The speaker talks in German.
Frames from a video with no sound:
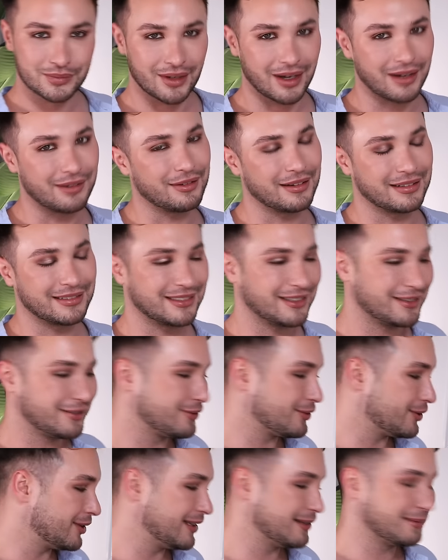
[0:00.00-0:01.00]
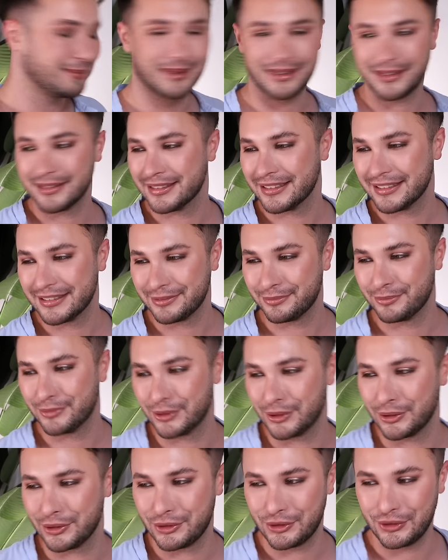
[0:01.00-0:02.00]
auf, auf, ich
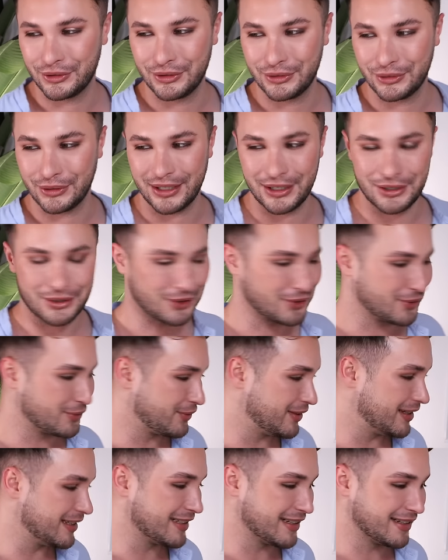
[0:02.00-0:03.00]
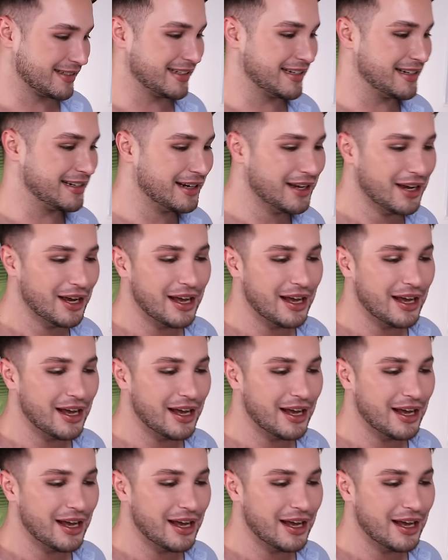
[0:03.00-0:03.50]
würde euch so gern schon so vieles erzählen.